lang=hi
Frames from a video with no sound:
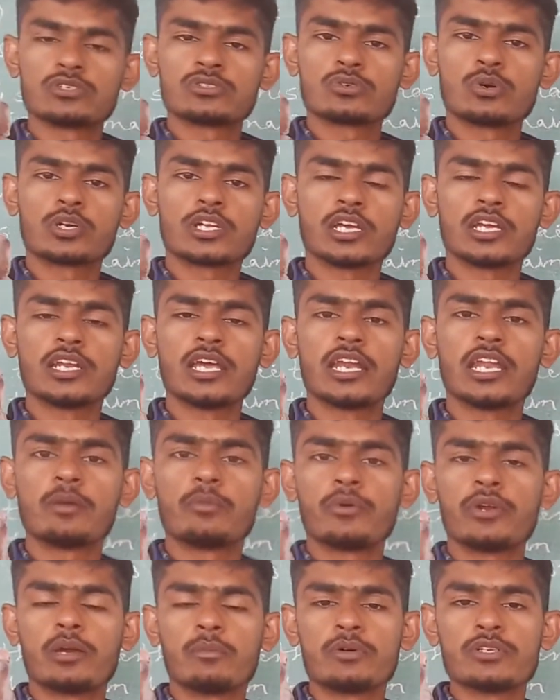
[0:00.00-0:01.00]
छोटे नैने
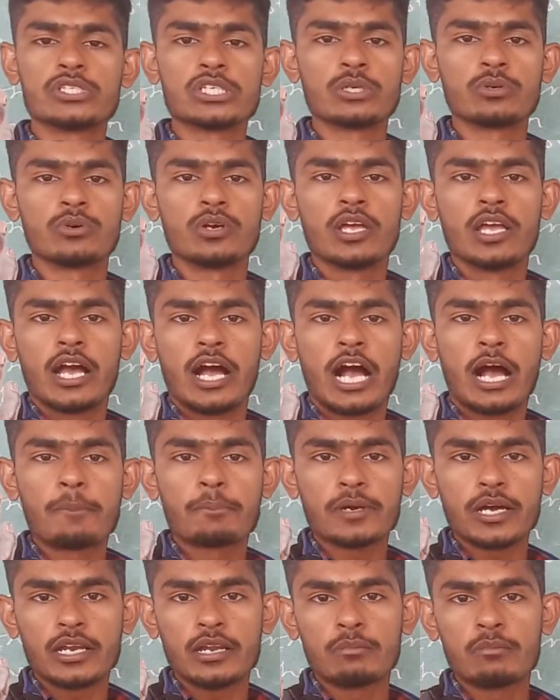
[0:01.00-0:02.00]
मुने बच्चे हो आपका
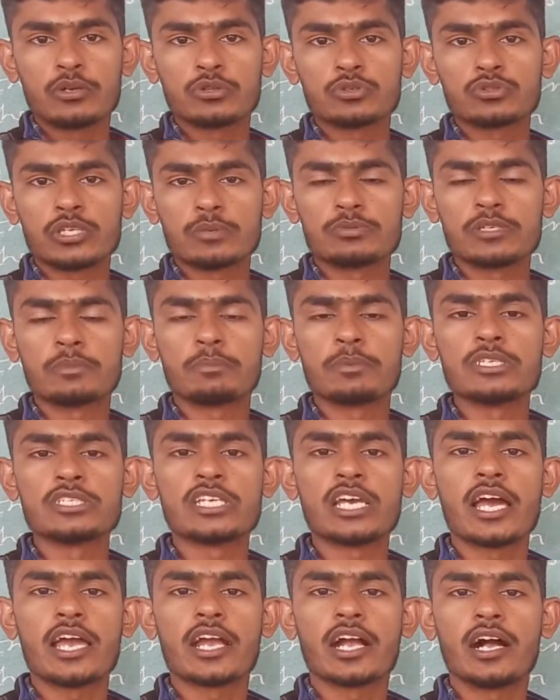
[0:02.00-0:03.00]
नंबर तो सबसे पीछे
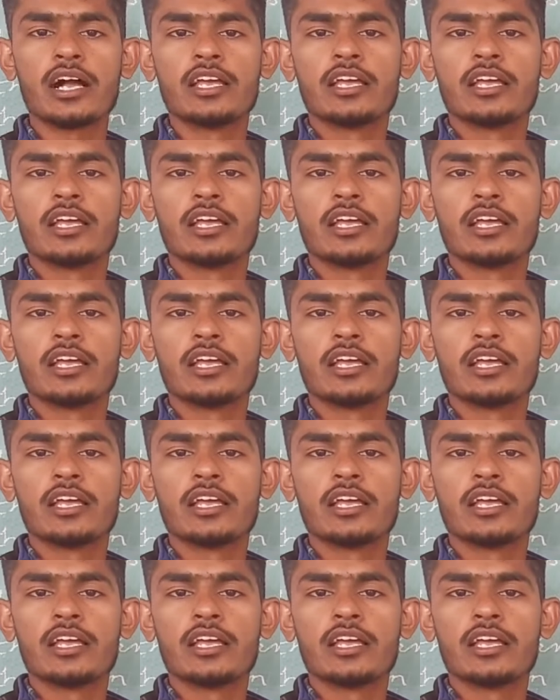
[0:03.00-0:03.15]
आएगा